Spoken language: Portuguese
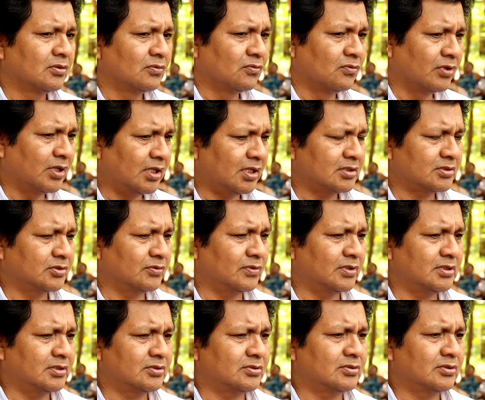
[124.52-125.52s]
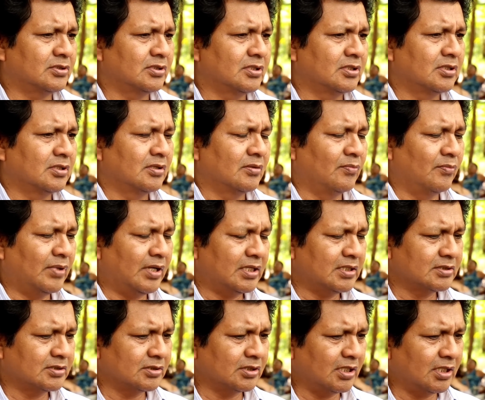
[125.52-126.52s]
com relação a isso.
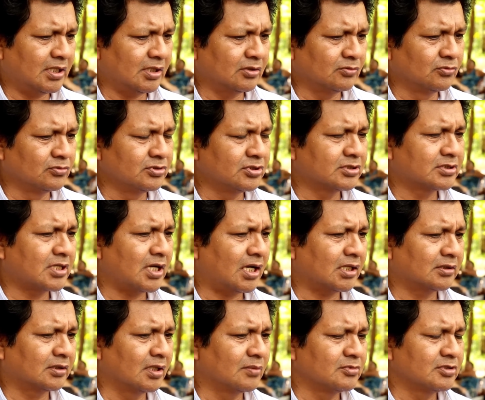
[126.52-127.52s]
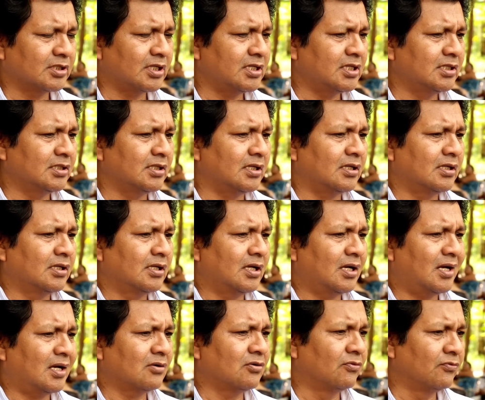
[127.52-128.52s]
Mas é, não descartamos ainda
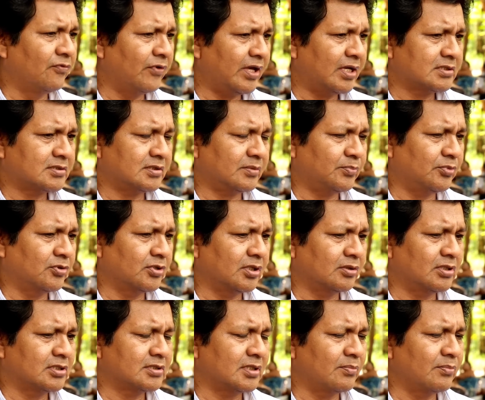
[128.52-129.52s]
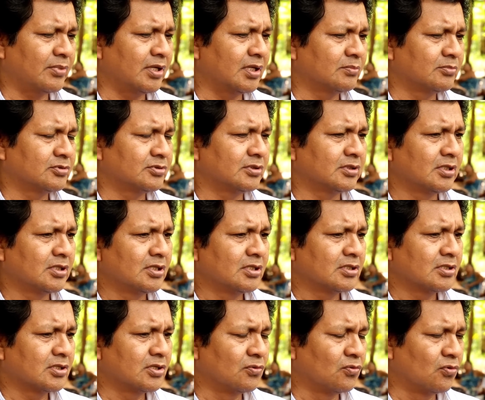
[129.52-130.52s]
a conversa, porque nós sabemos
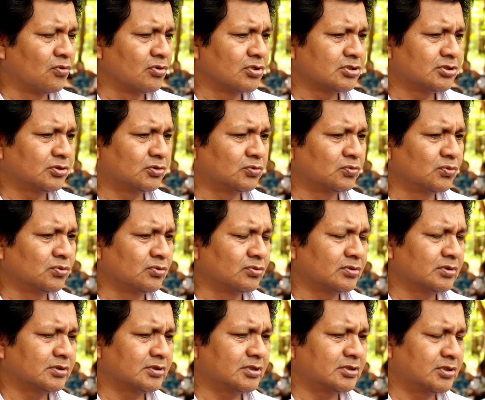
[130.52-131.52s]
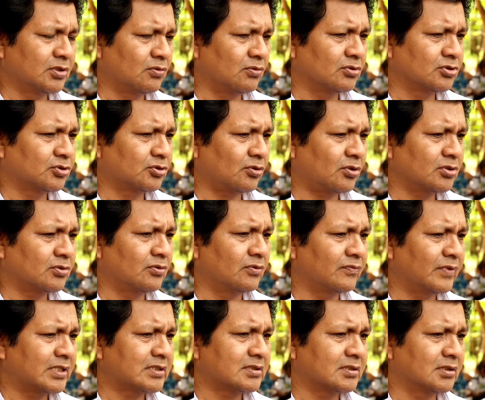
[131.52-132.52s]
que hoje tudo se constrói
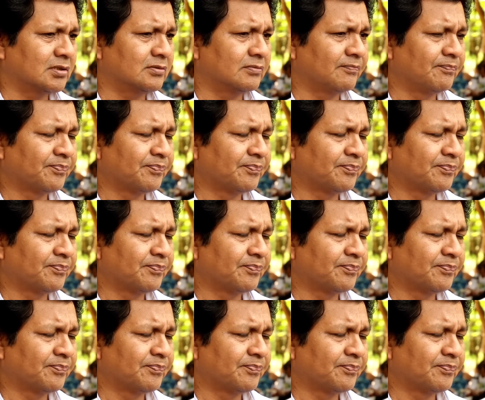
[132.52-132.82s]
conversando.